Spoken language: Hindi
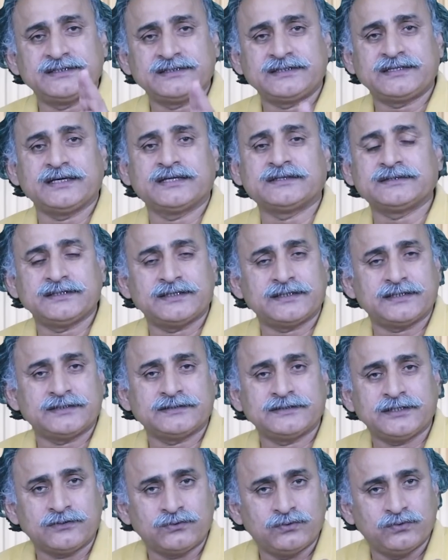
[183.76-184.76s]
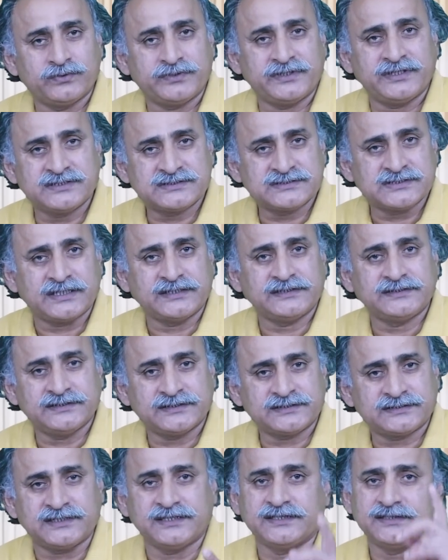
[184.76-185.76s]
दिन के अंदर अंदर होने
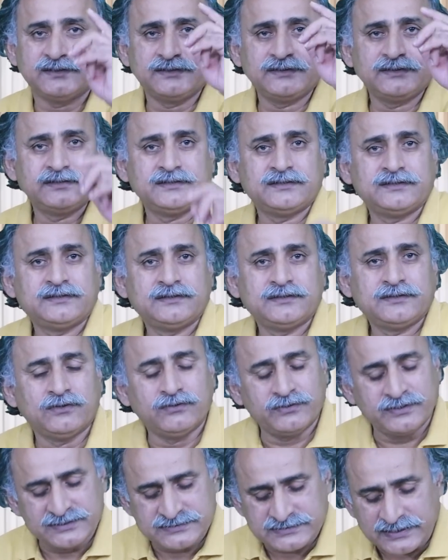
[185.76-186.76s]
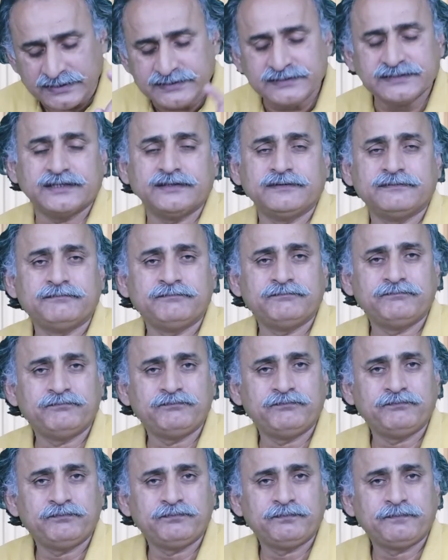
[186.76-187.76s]
चाहिए थे होने चाहिए
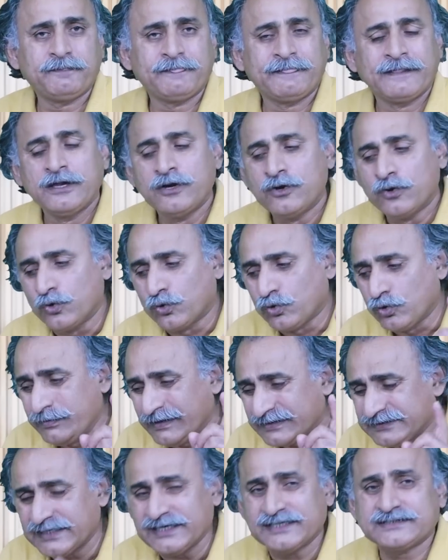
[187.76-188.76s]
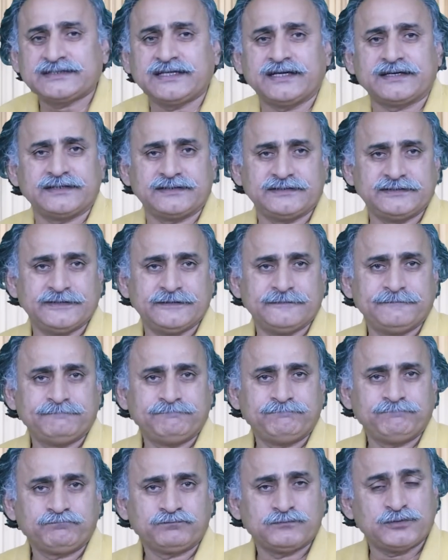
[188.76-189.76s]
हुकूमत गलत कर रही है
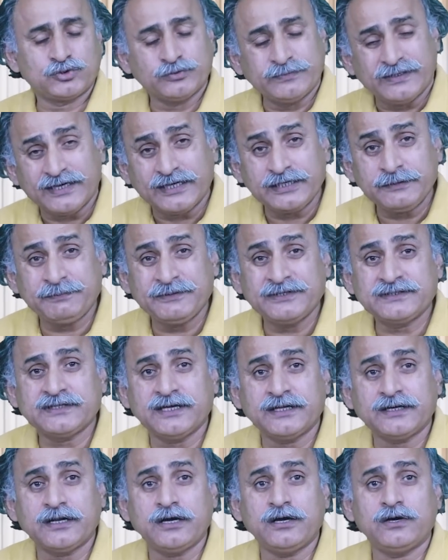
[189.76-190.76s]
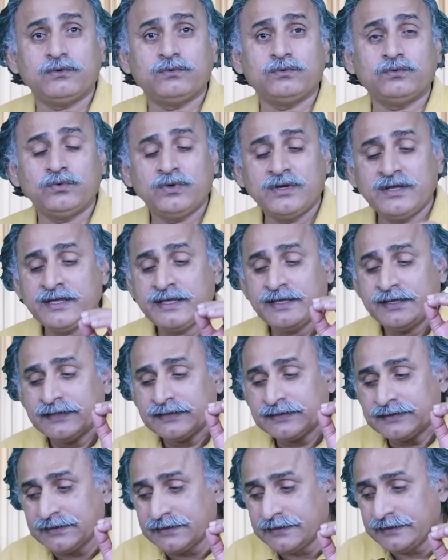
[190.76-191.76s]
मैं दोबारा रिपीट कर रहा हूँ
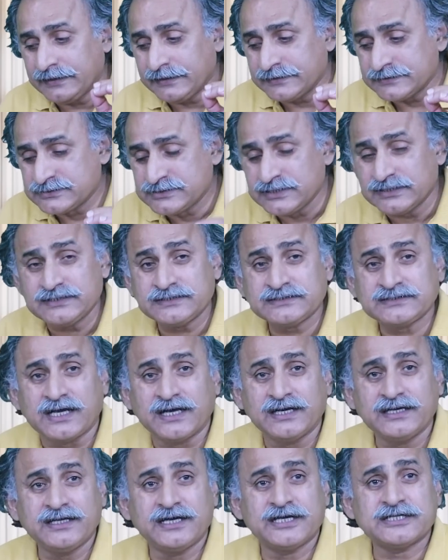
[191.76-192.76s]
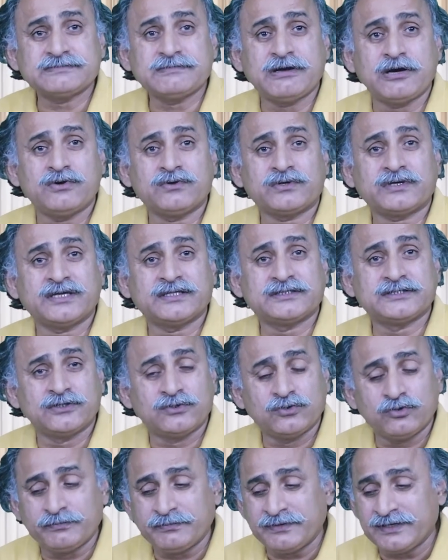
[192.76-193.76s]
कि जिन ताले आजमाओं के
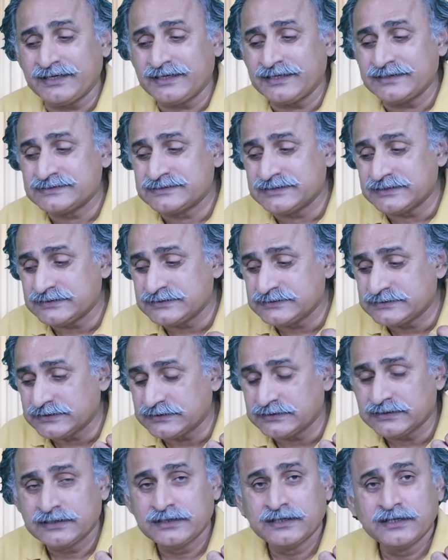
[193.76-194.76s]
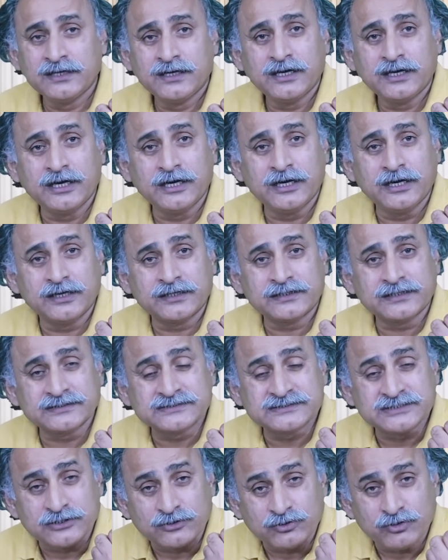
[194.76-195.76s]
दिलों में जिन जिन आ, के
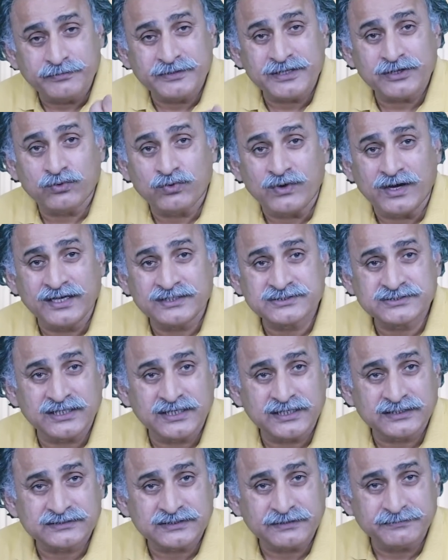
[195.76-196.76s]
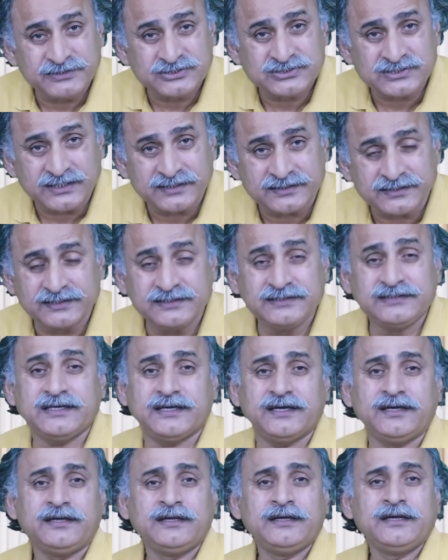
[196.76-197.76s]
जहनों में ख्वाहिशात हमेशा रही
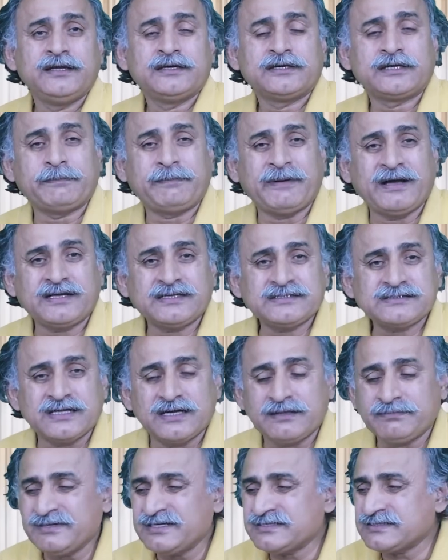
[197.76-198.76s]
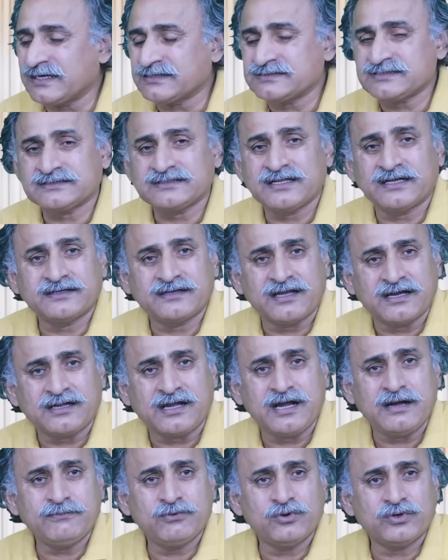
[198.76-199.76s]
हैं कि पाकिस्तान में सियासतदान
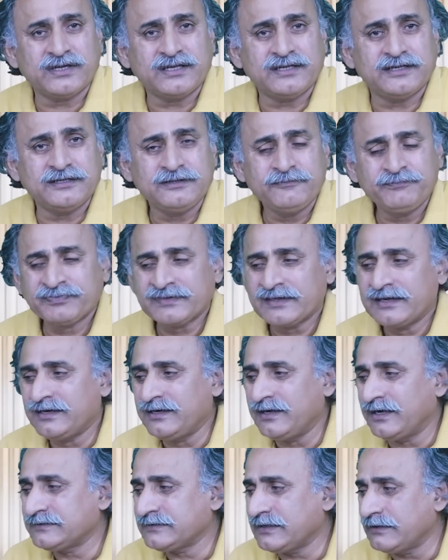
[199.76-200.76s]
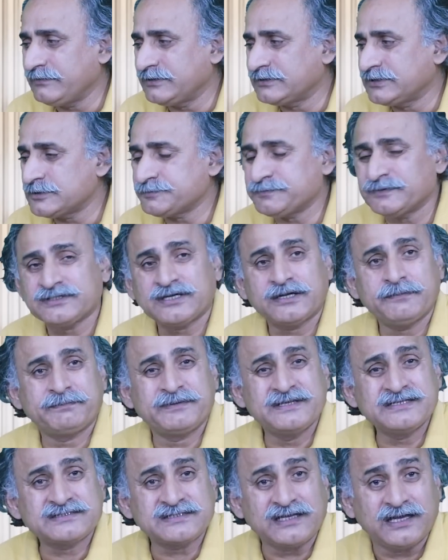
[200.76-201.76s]
नाकाम हो गए हैं लिहाजा हमें दस पंद्रह
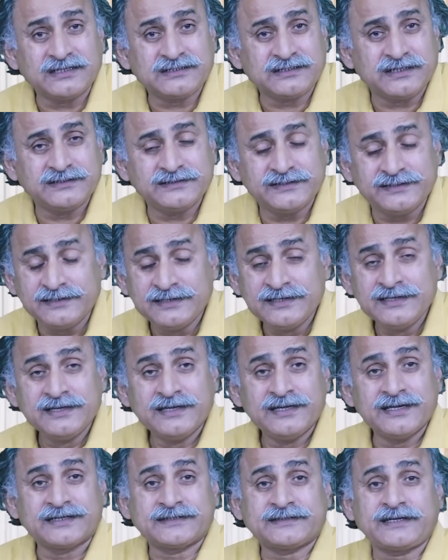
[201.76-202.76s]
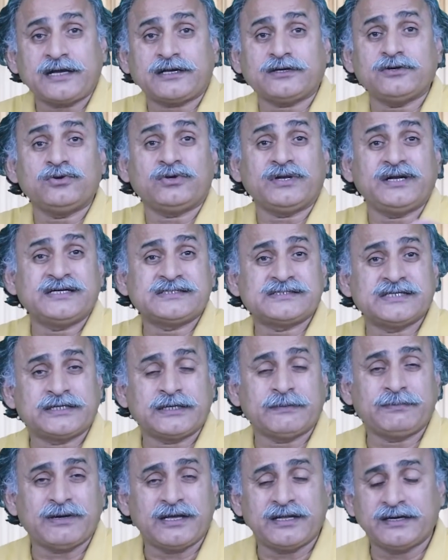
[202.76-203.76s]
बीस साल के लिए एक टेक्नोक्रेट
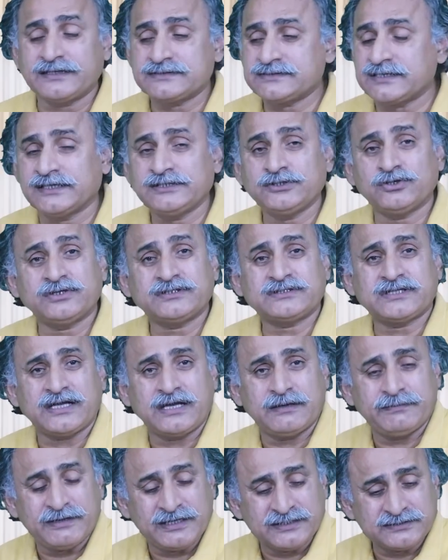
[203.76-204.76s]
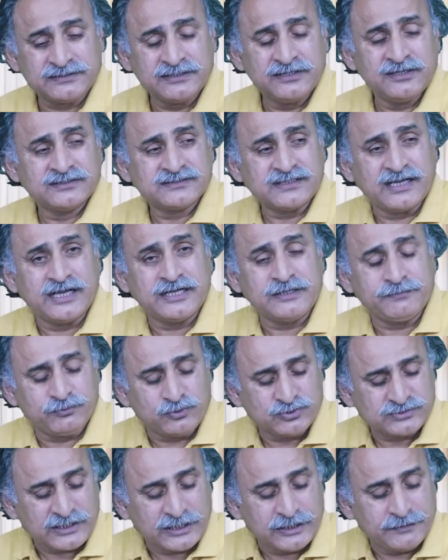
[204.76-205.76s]
सेटअप लाना चाहिए और इंतबात आइन
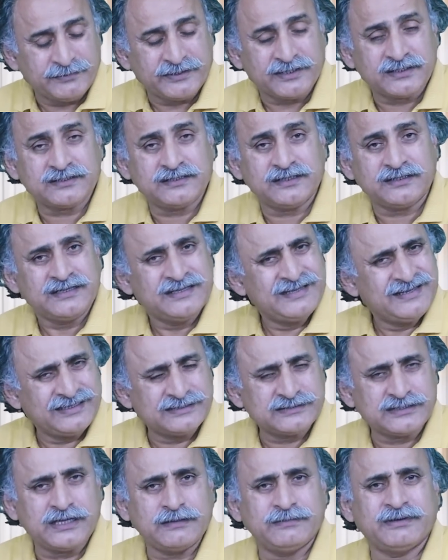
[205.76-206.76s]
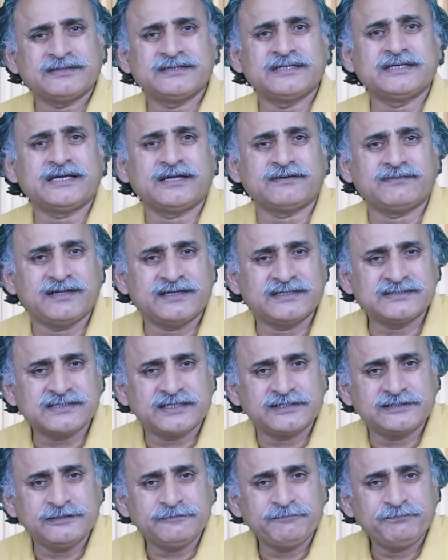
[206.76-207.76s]
को साइड पर रख कर इंतबात नहीं करवाने
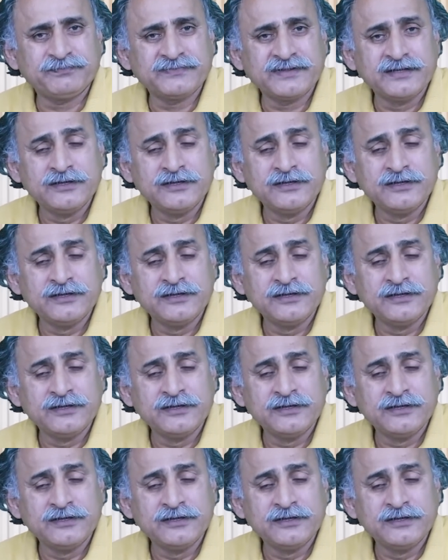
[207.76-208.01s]
चाहिए